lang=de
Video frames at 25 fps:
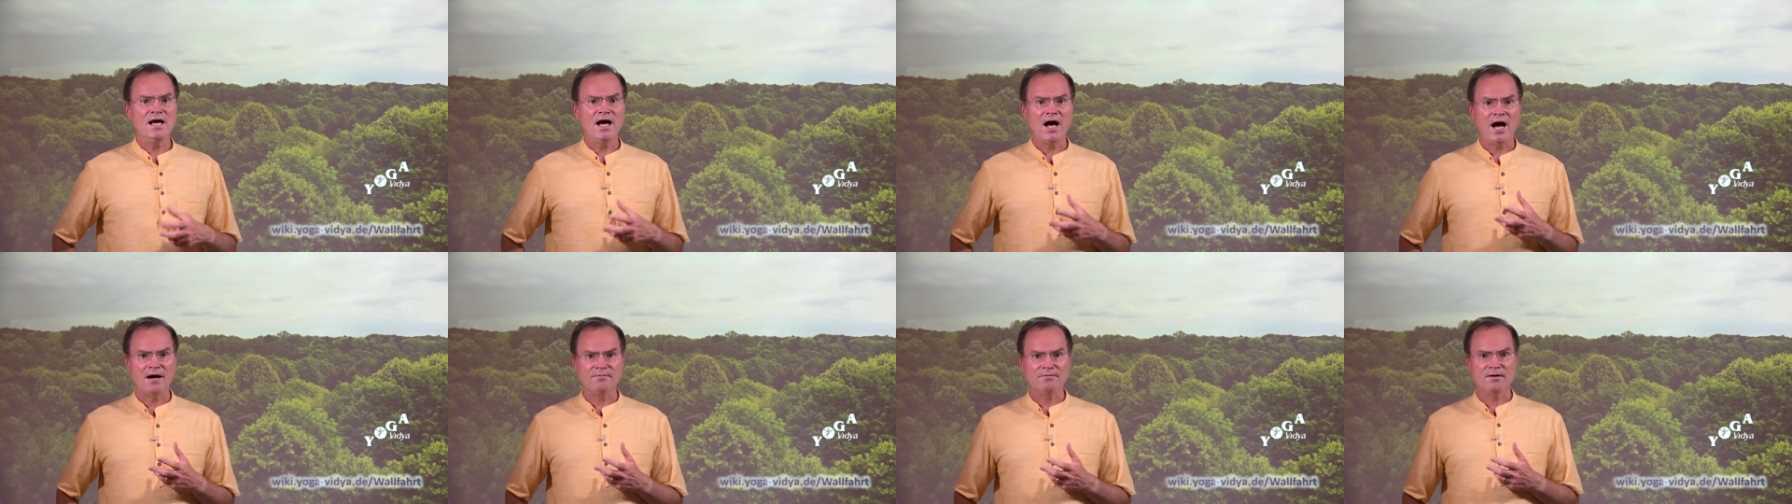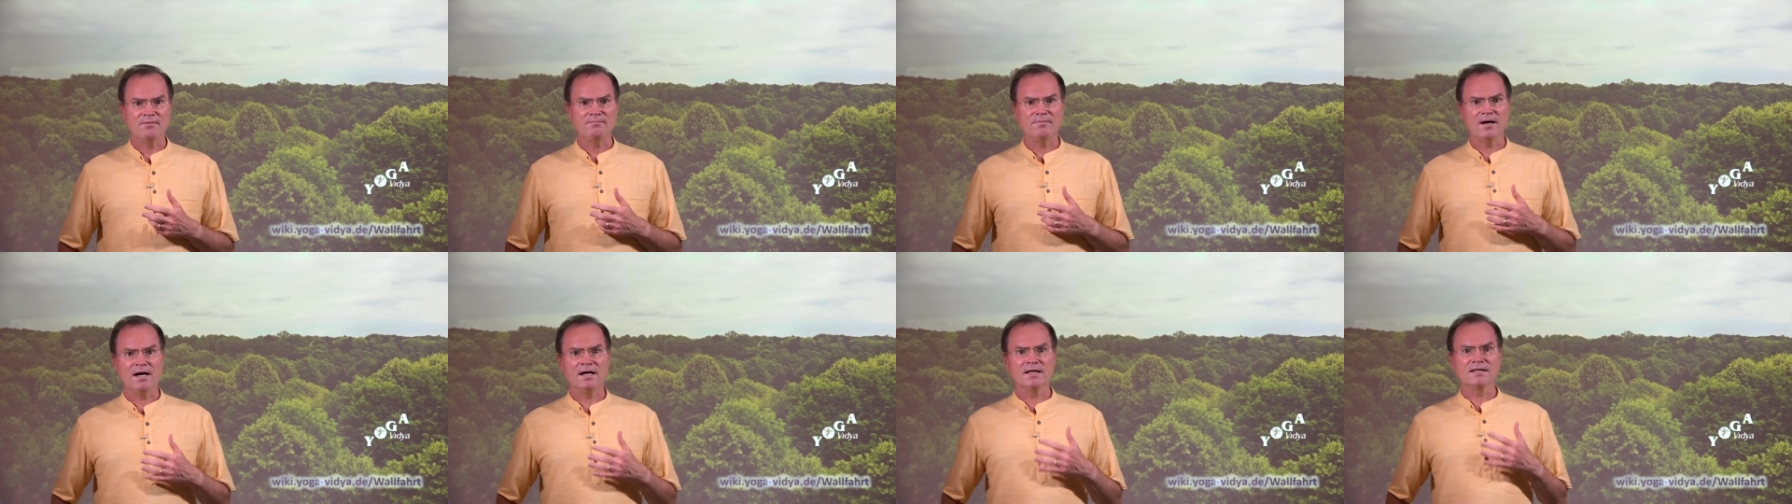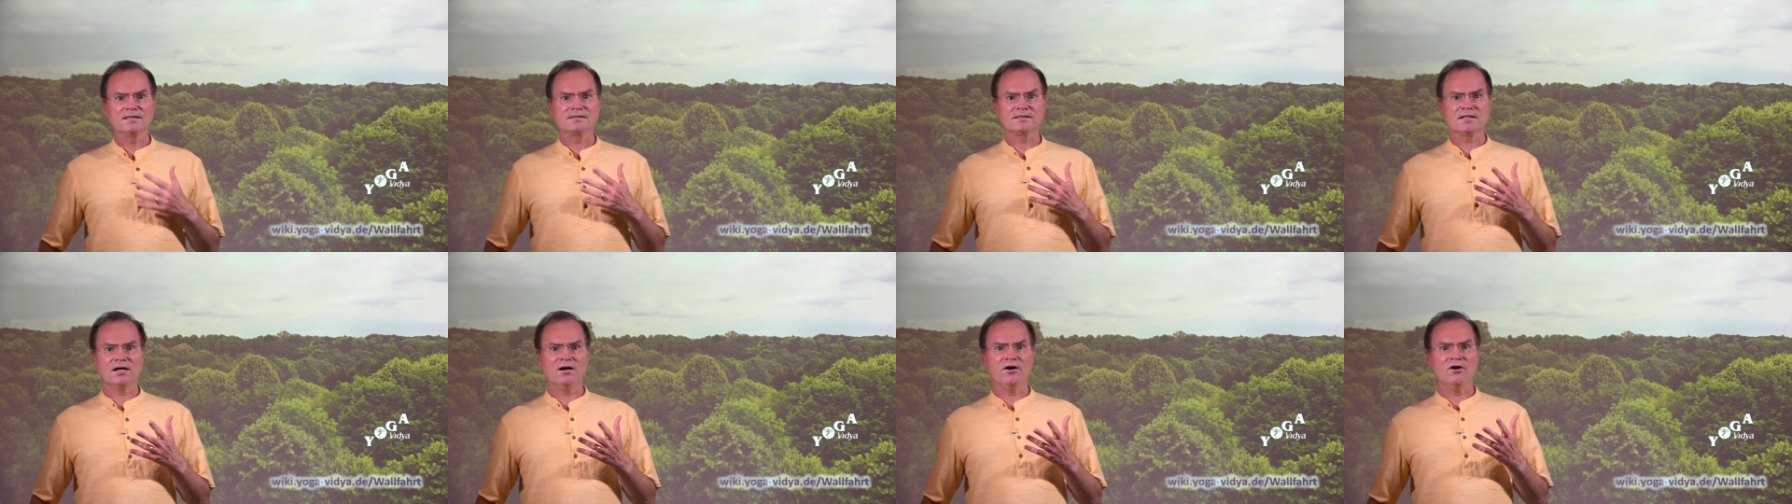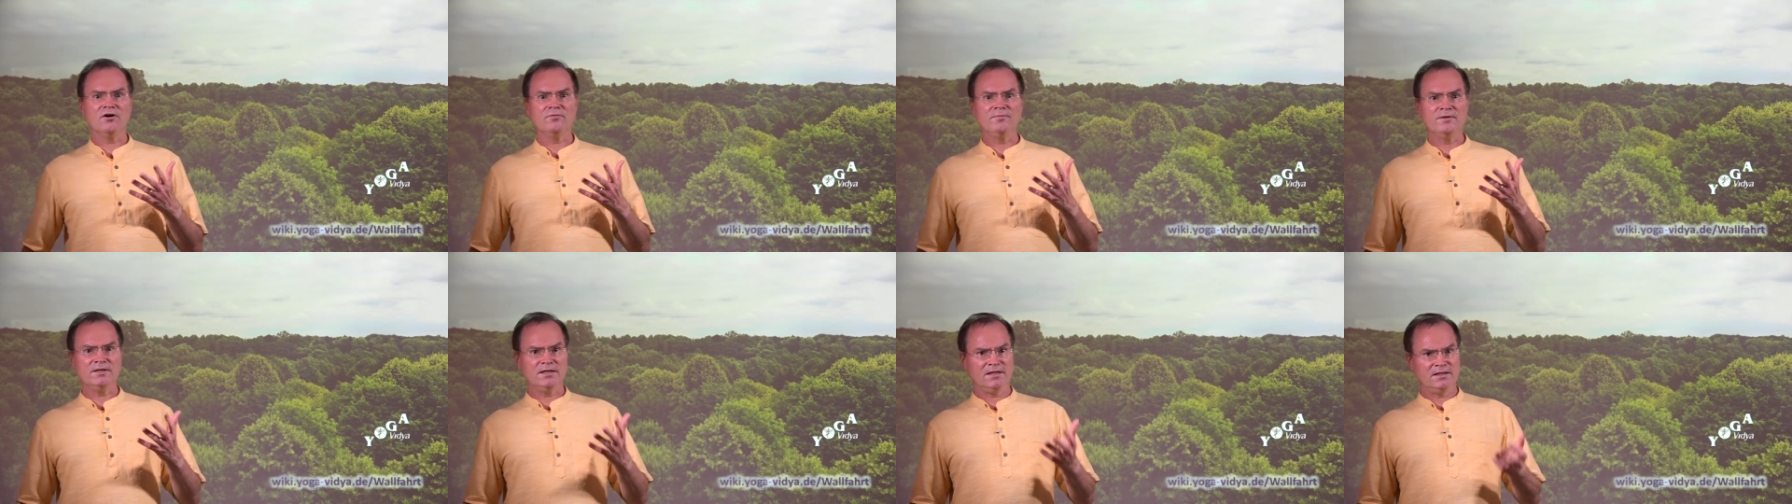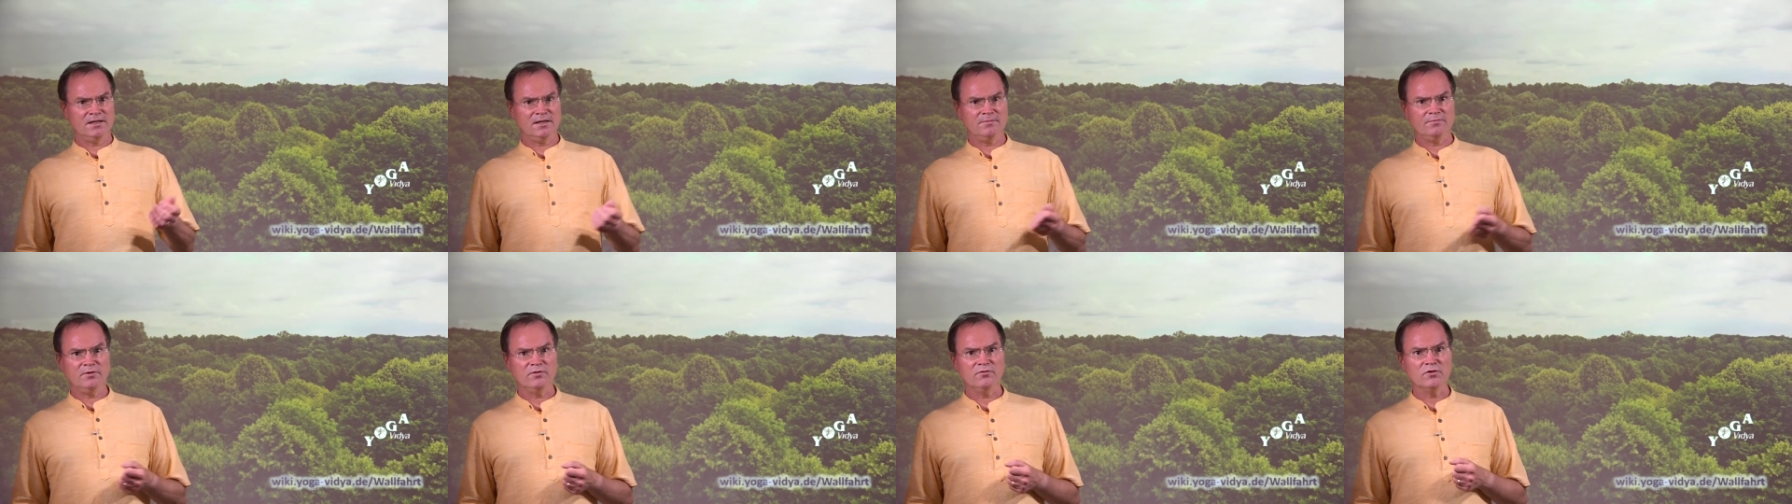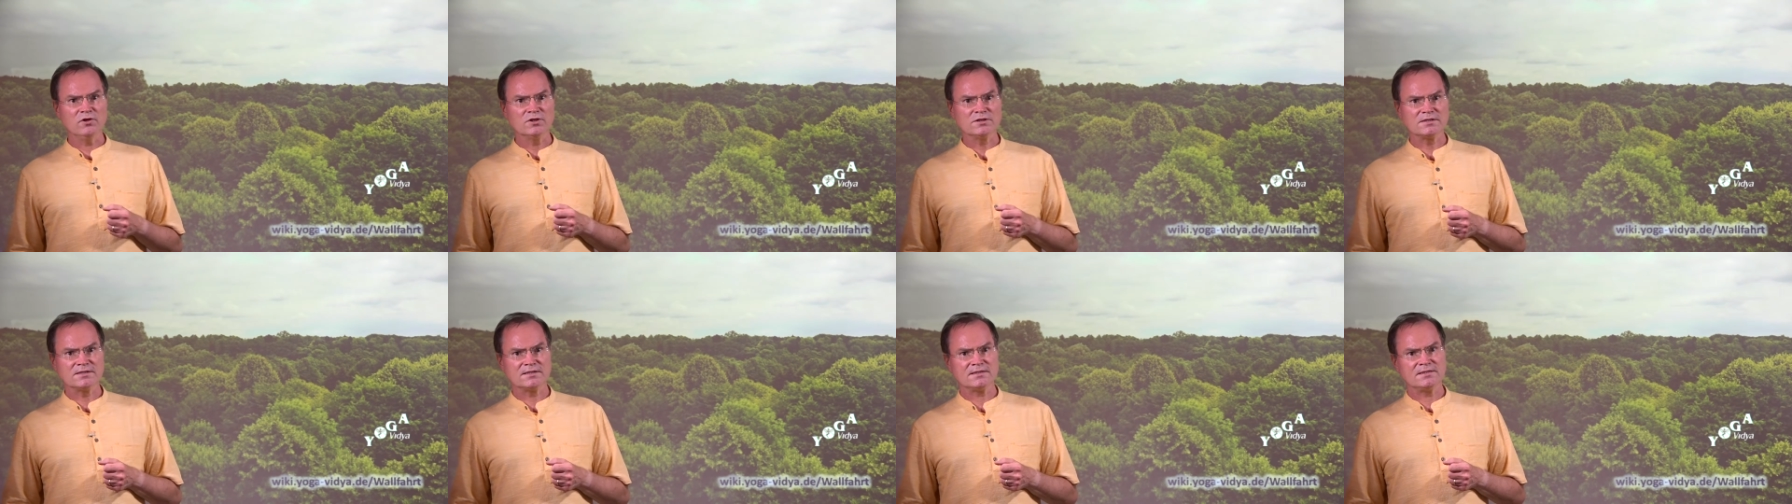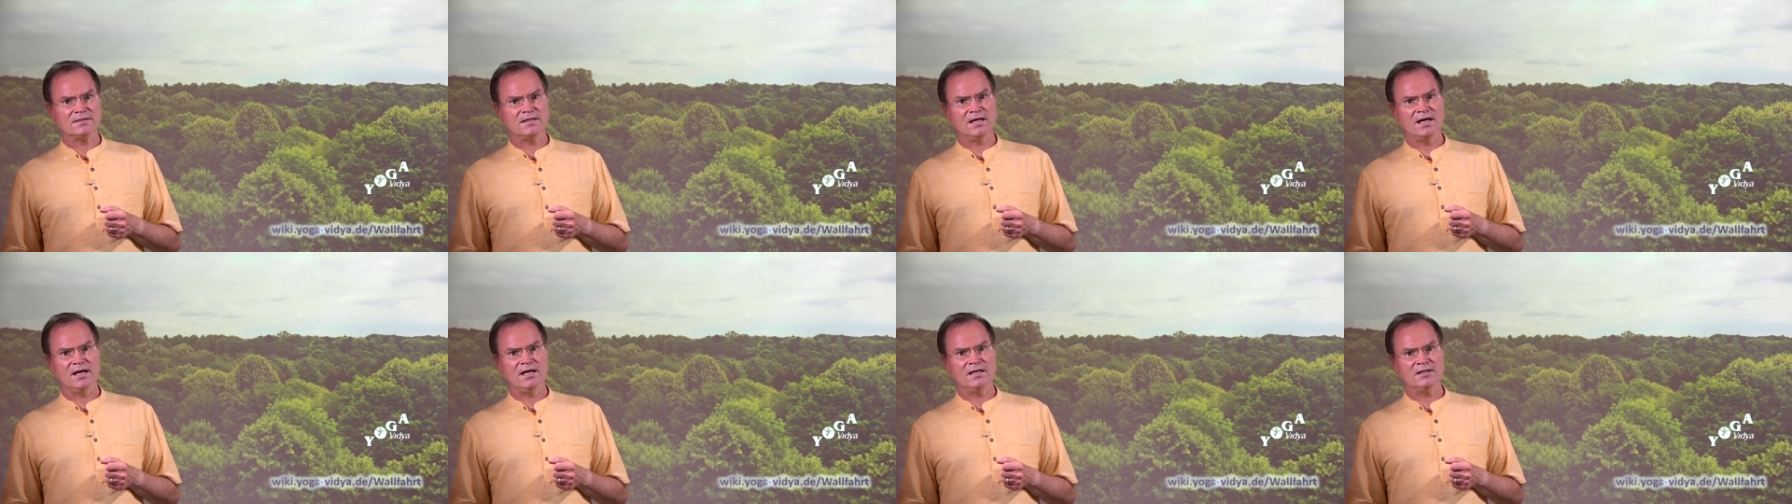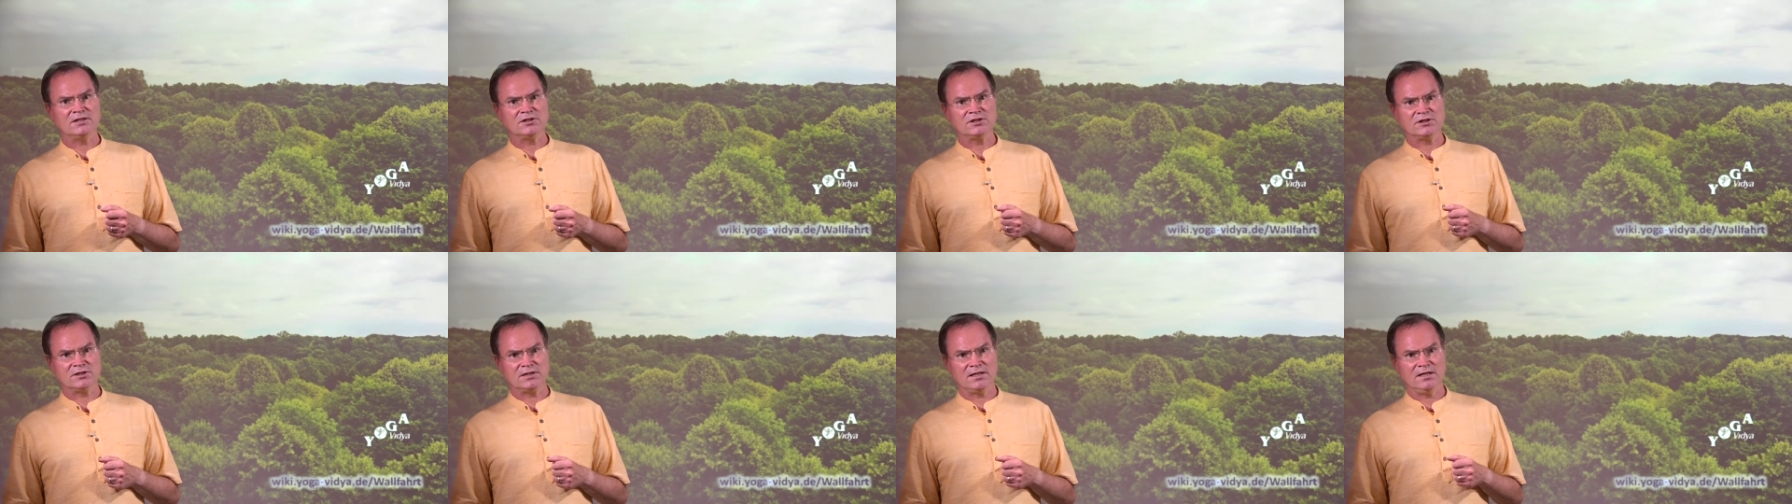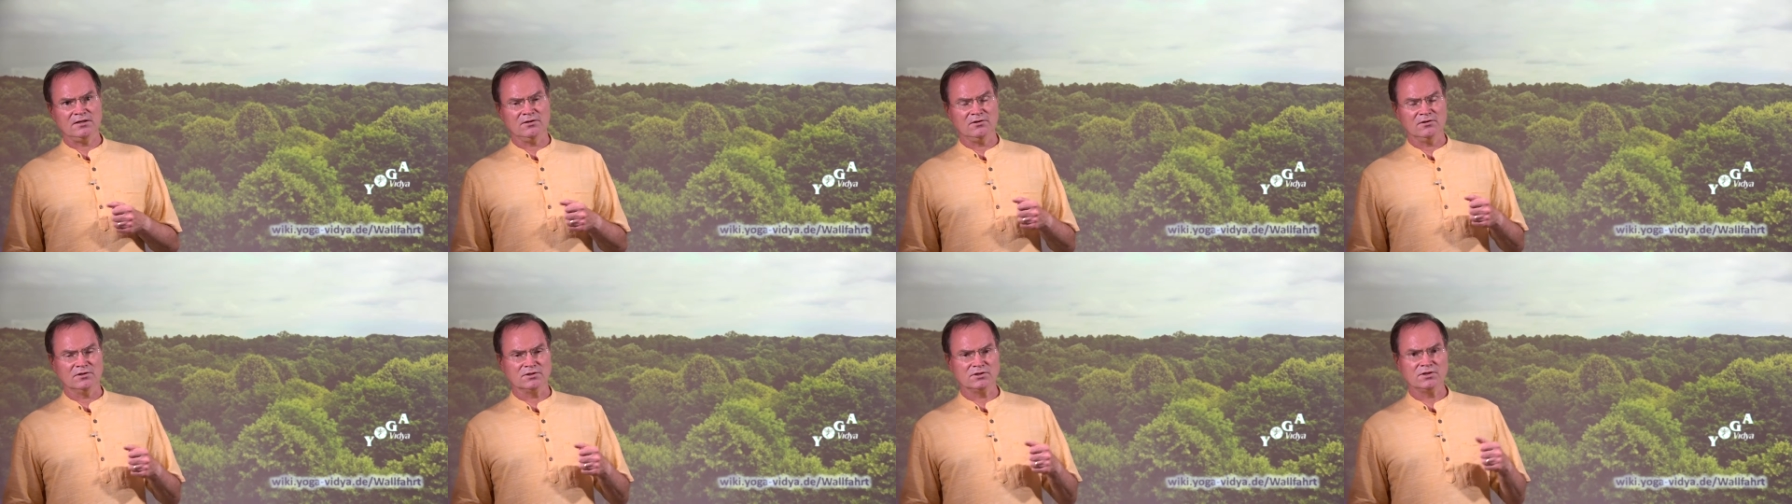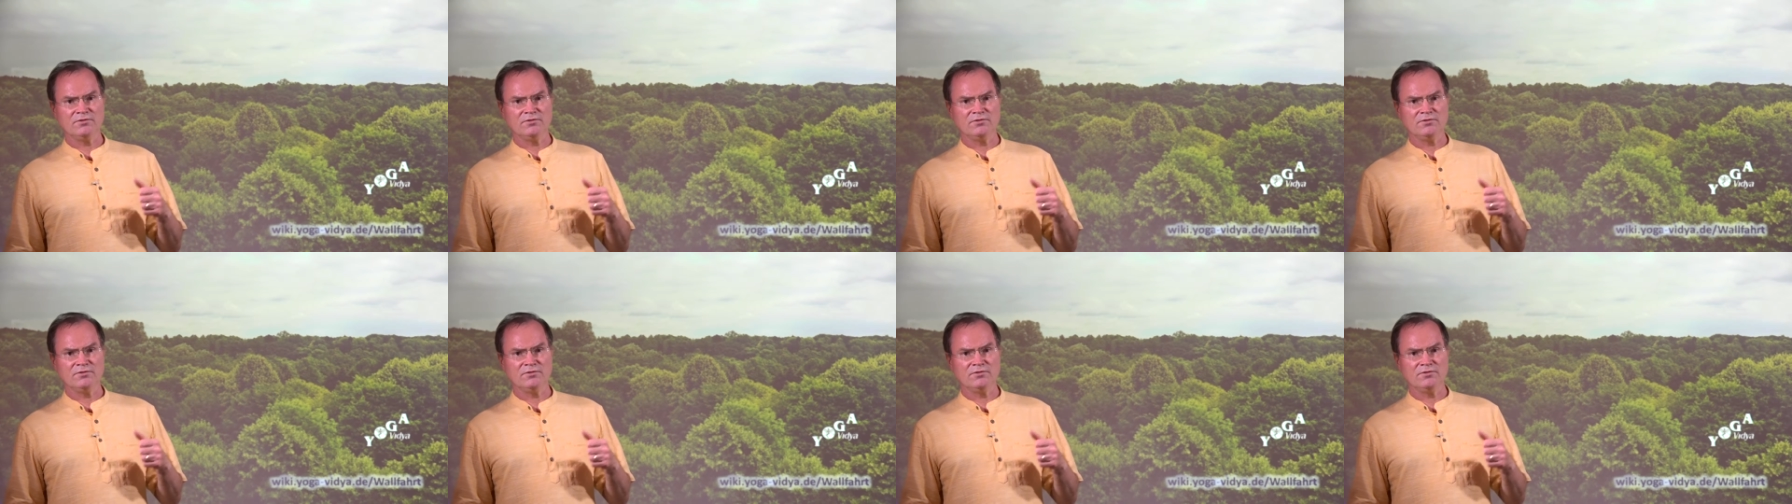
aber mach es auch mit einer bewussten Einstellung,